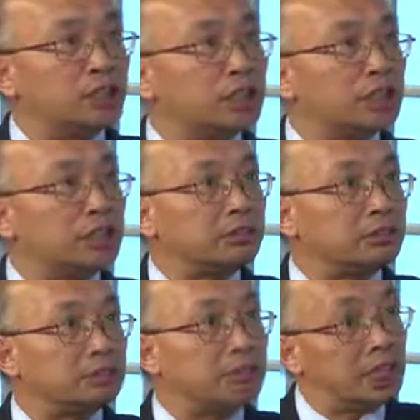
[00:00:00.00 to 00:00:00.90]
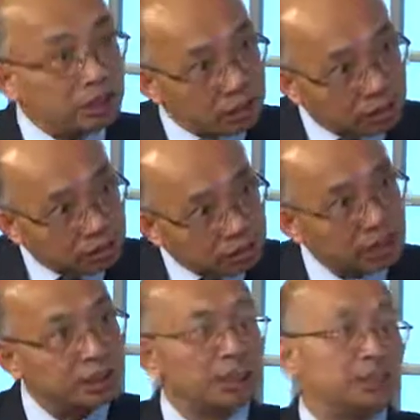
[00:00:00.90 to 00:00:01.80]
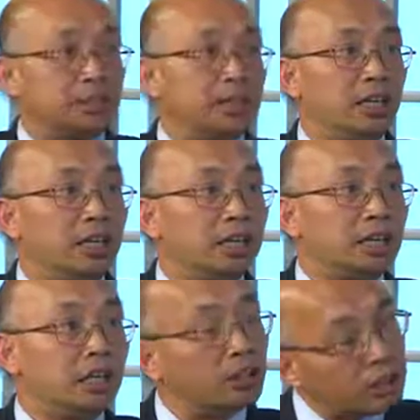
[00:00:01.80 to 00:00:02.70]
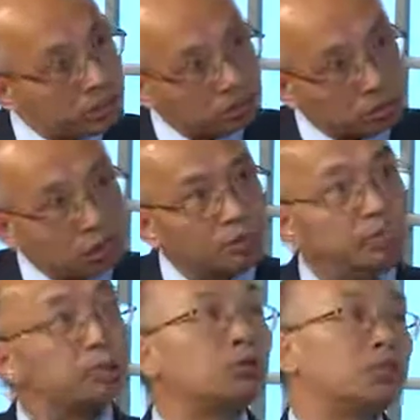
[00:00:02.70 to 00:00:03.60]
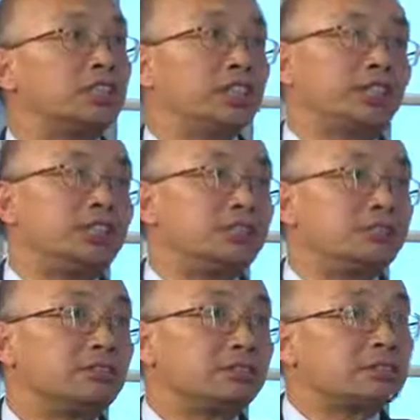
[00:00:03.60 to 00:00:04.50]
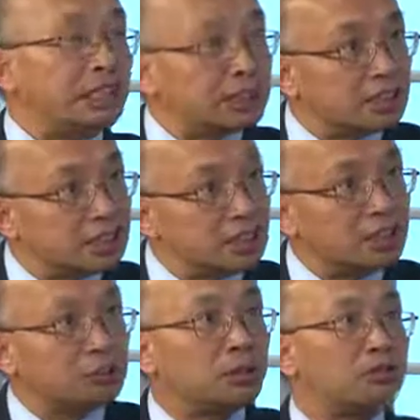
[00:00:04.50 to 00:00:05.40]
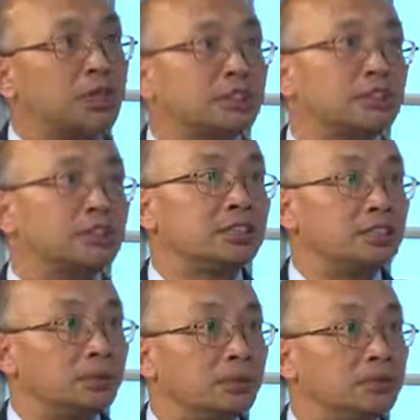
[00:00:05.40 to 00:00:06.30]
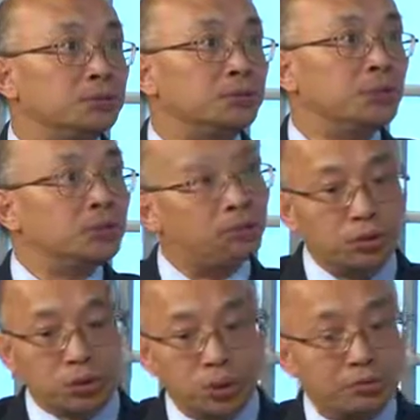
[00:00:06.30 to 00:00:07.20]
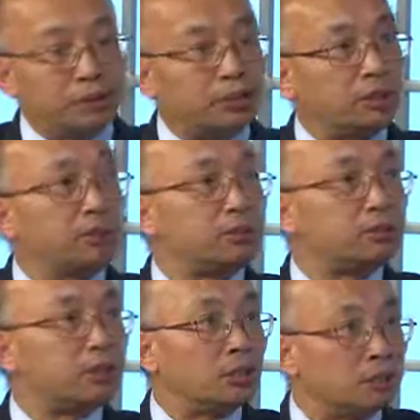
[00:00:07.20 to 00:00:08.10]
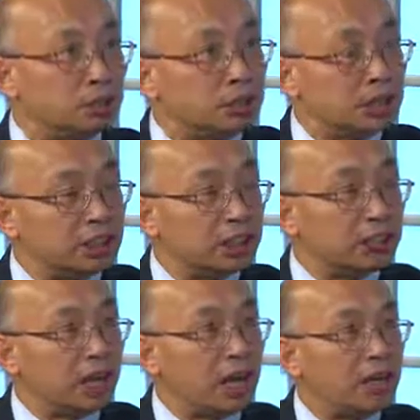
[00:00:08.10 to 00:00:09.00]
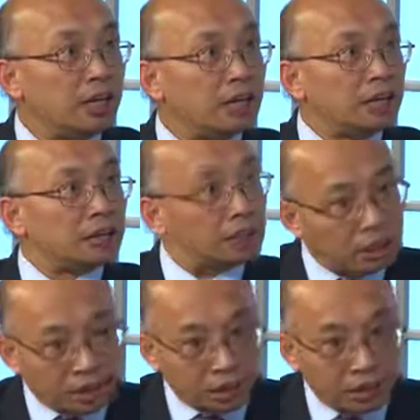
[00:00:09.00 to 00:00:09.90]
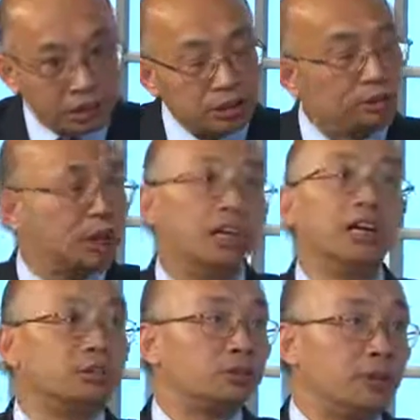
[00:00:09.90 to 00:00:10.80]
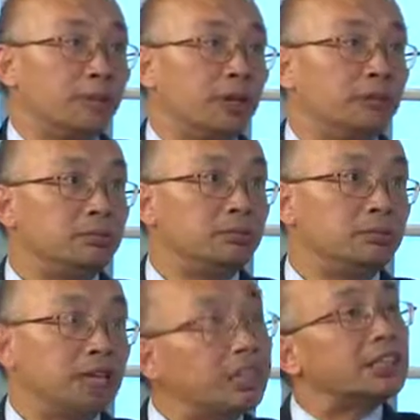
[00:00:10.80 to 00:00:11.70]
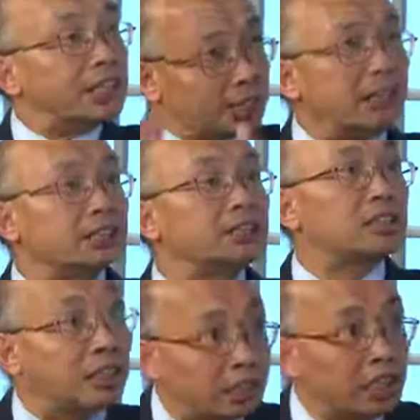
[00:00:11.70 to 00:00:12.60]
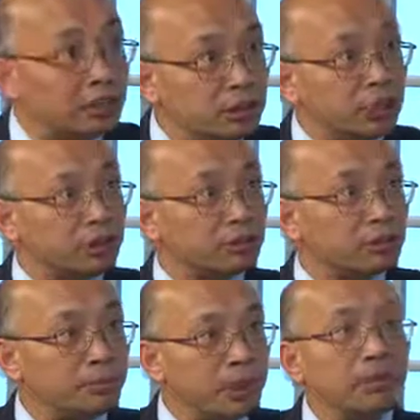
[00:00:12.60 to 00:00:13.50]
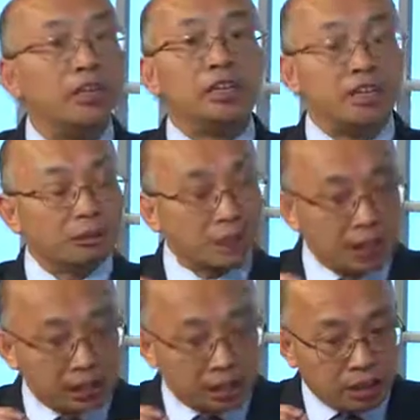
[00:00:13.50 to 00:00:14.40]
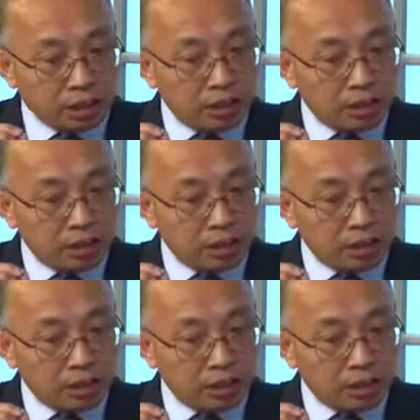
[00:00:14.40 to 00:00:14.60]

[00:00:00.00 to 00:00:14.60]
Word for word: 肉加工企业，至少这一家企业啊，有着不错的前景。但是现在缺乏资金的投入。如果说你们投投入资金的话，可能有很好的回报。当然，他讲的是可能有很好的回报。那么在这个